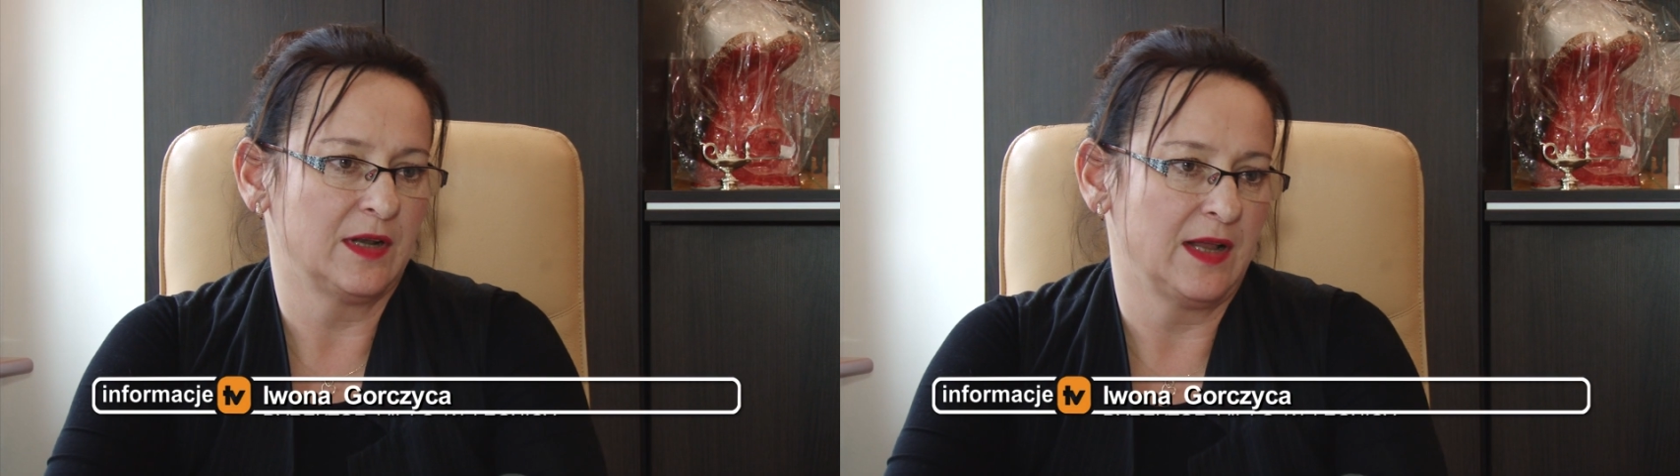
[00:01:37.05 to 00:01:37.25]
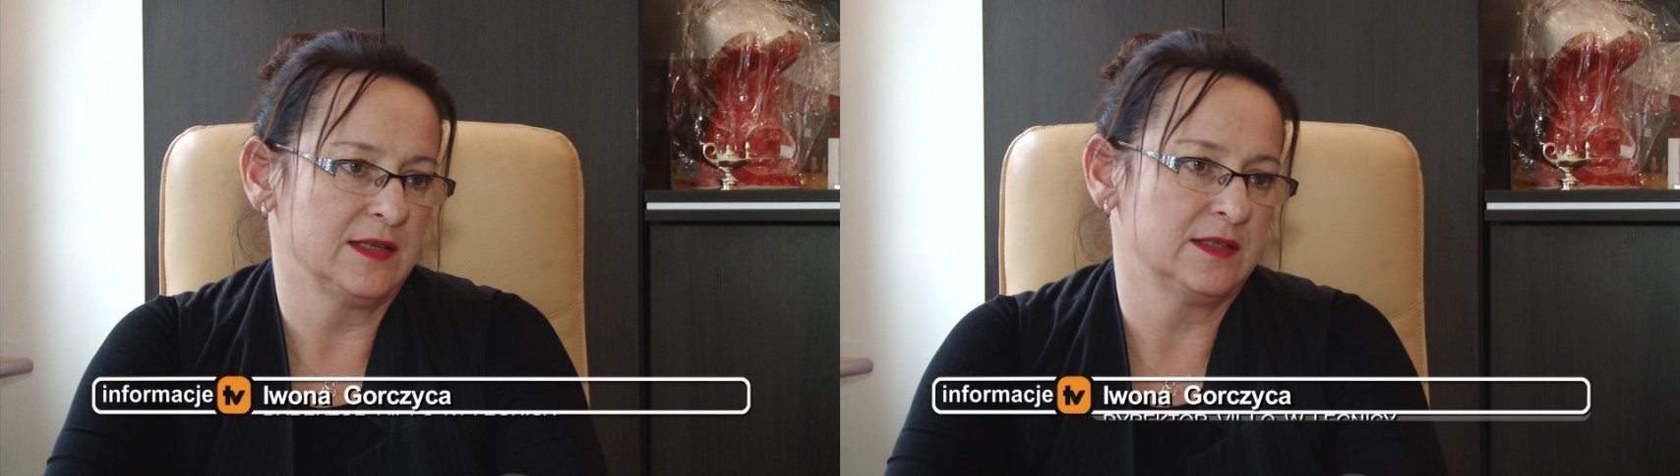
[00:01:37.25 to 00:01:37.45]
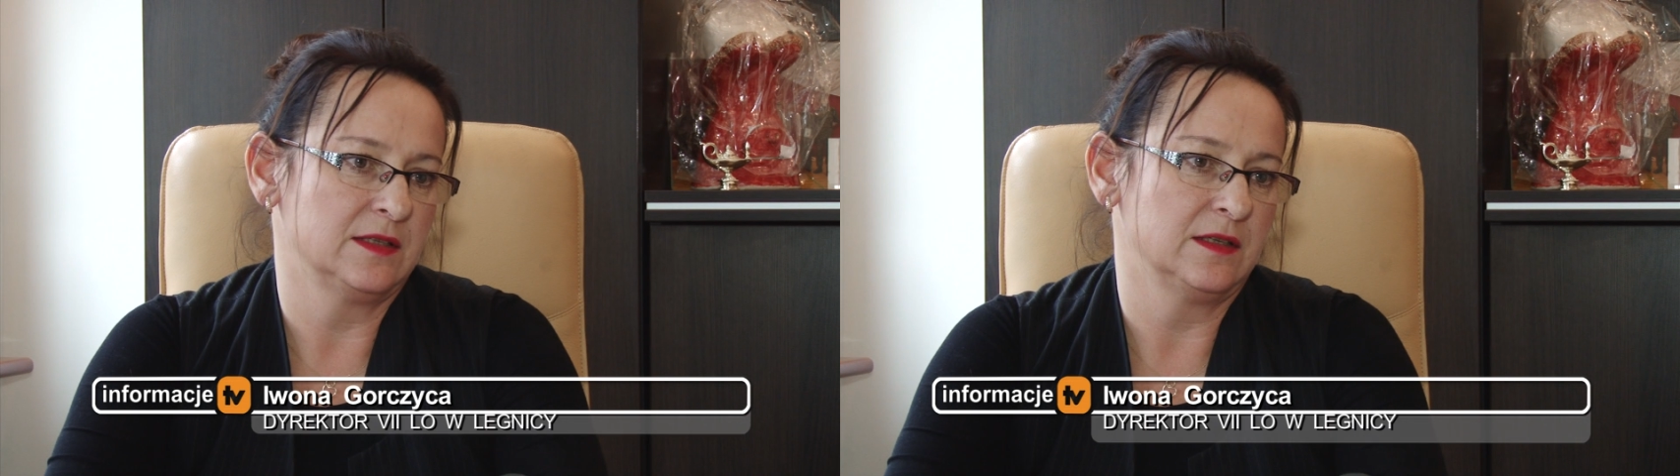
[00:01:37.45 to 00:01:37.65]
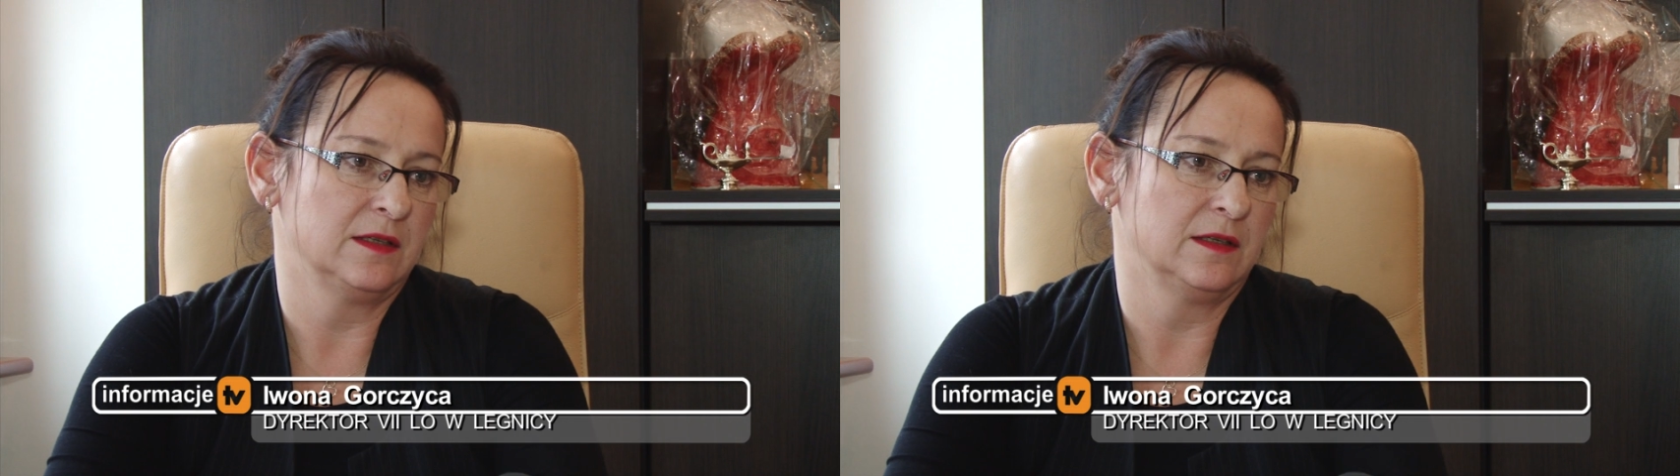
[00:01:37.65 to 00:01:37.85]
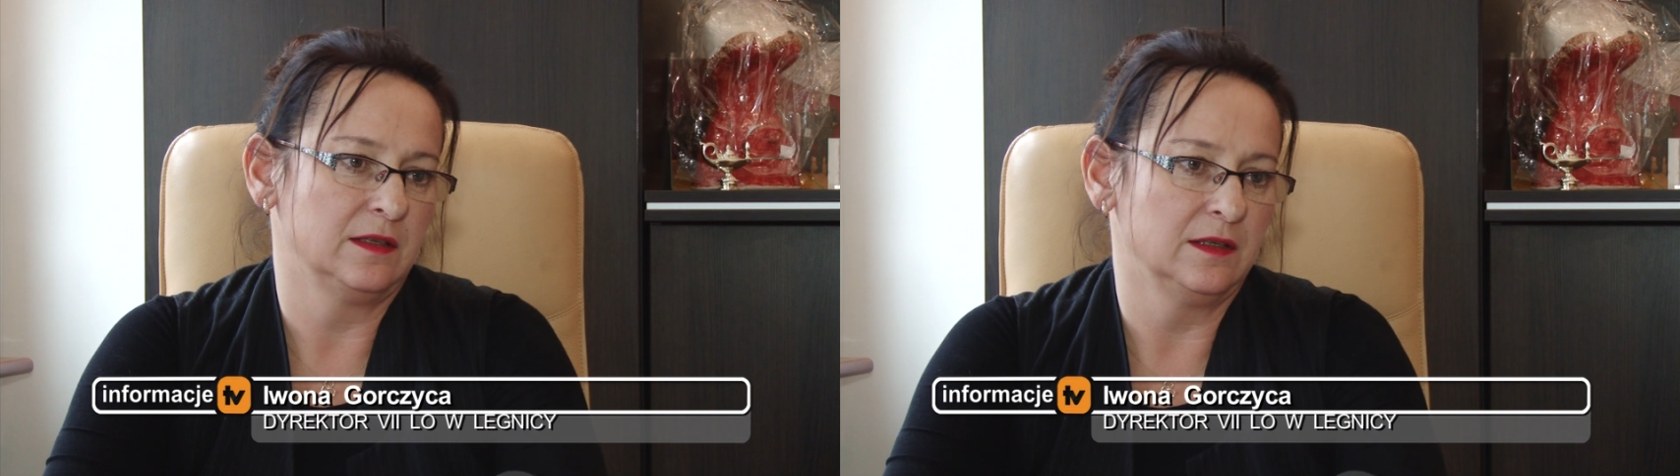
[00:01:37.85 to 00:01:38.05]
klasy
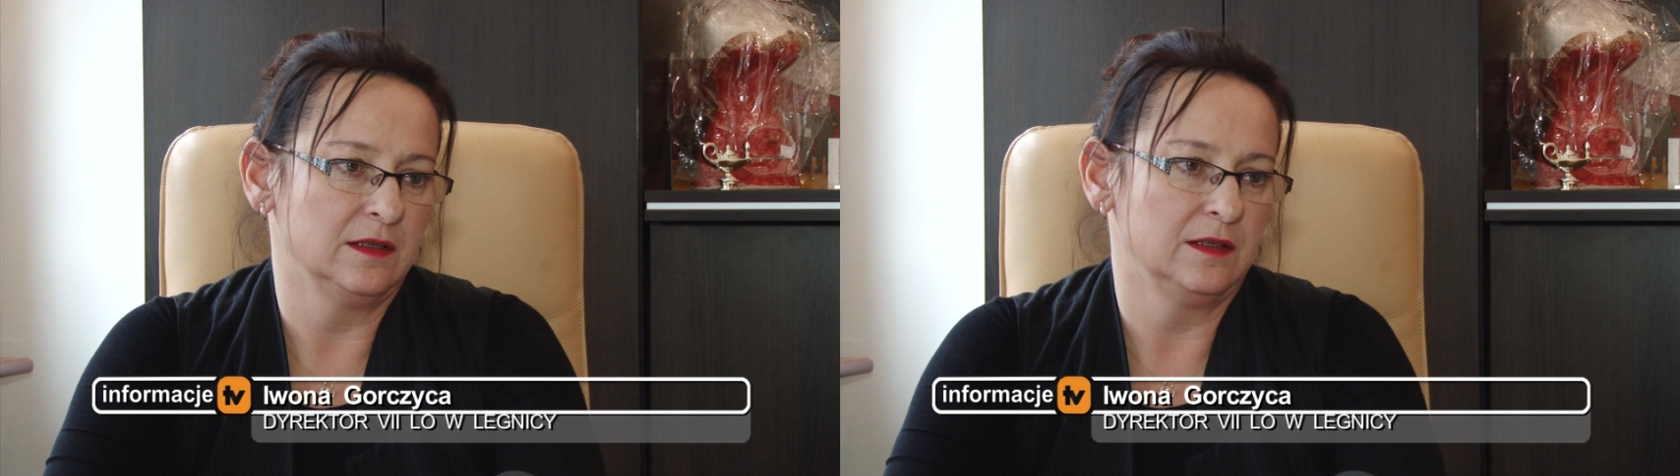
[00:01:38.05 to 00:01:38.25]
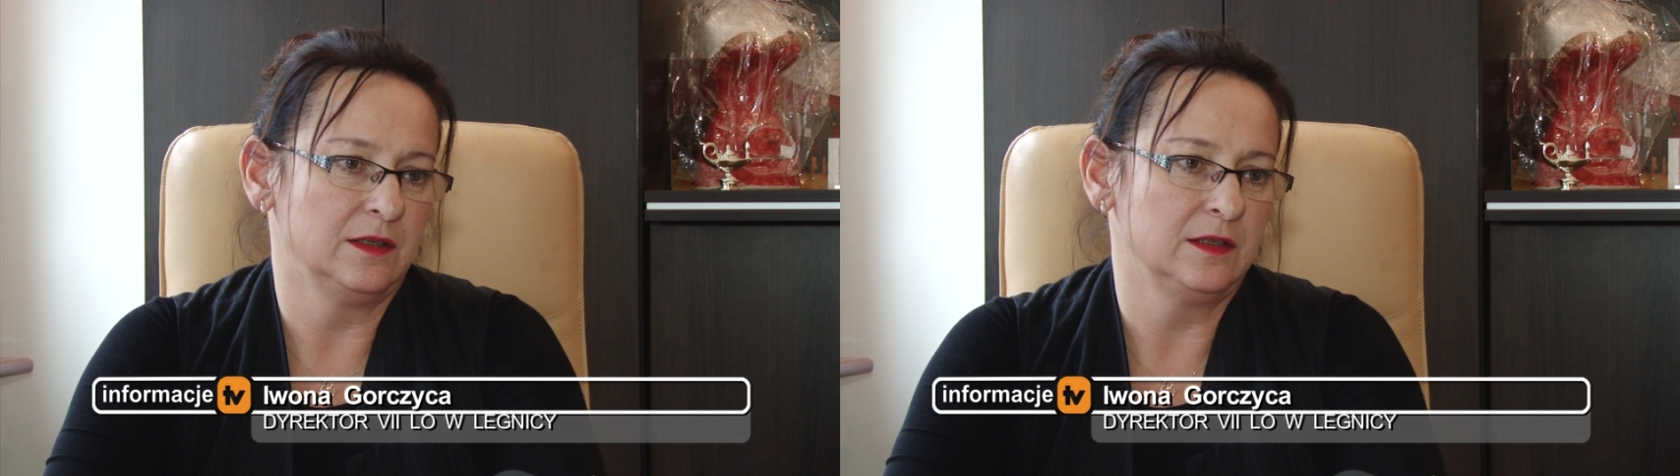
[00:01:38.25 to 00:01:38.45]
y,